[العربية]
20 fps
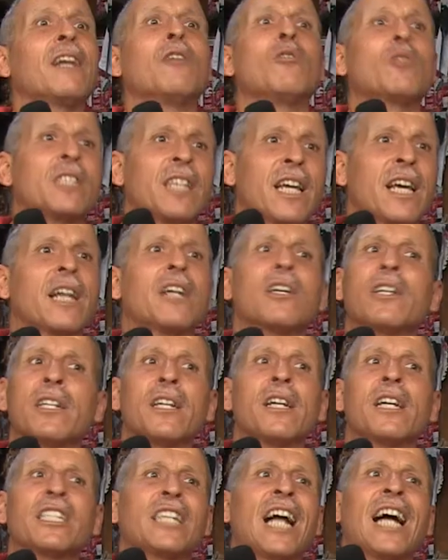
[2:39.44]
الوزير
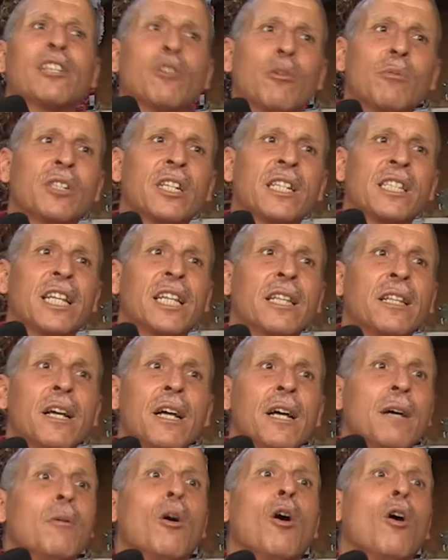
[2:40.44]
اش عنده باش يزيد
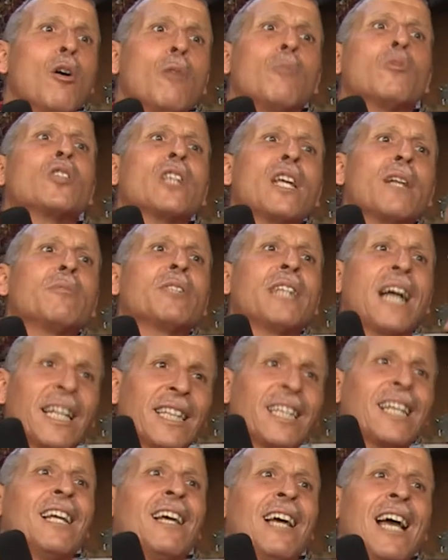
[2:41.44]
هو الوزير باش
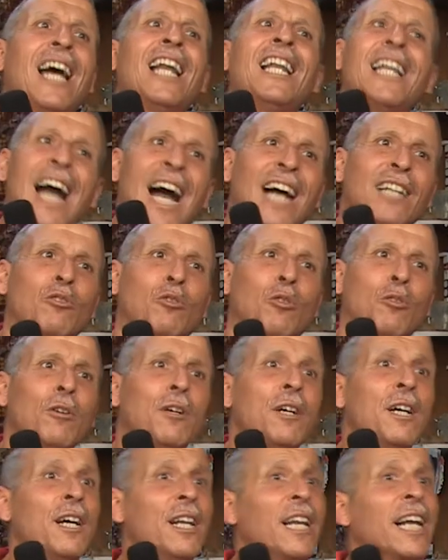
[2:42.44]
يعطي اللي عنده
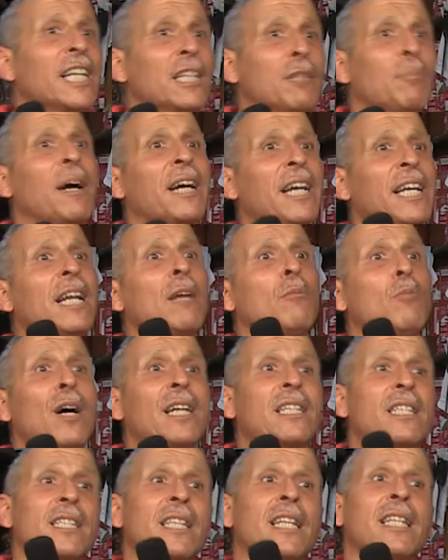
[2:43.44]
لكن بقينا
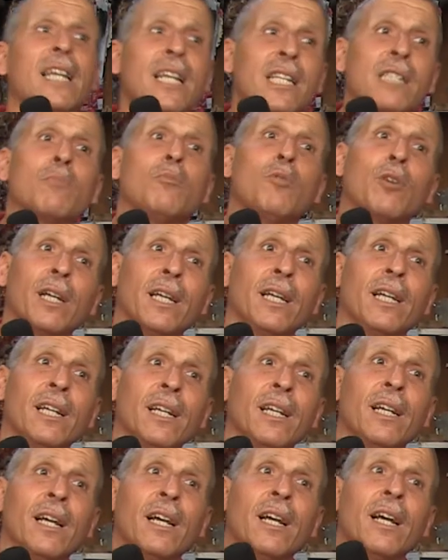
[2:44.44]
المواطن زاد يلزموا
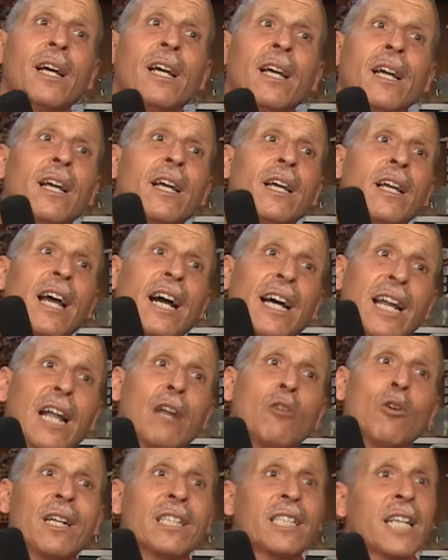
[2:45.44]

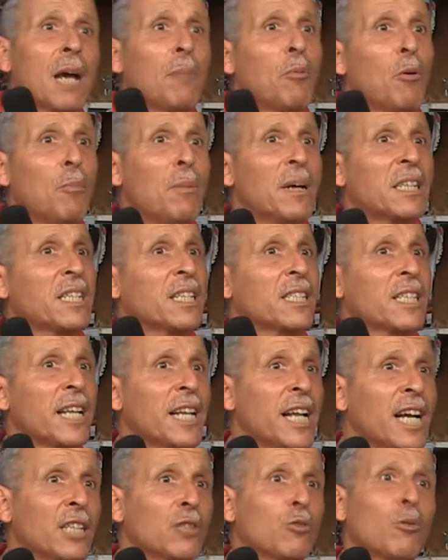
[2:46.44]
يقرا له حسابه باش
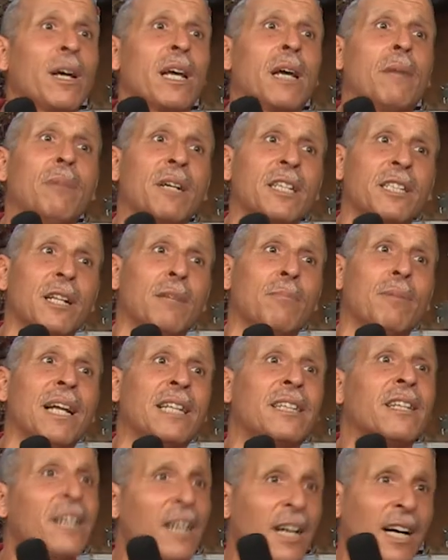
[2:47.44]
يستنى شويه باش
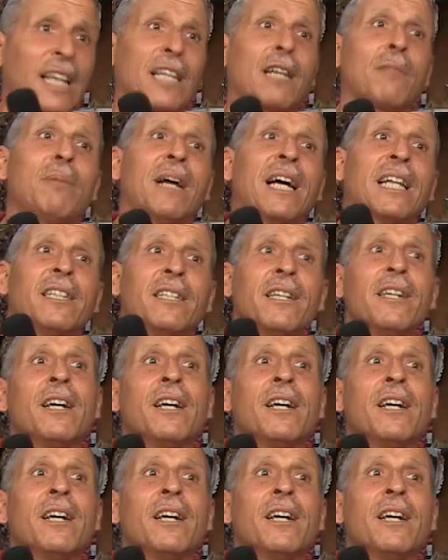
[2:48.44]
البلاد خاطر البلاد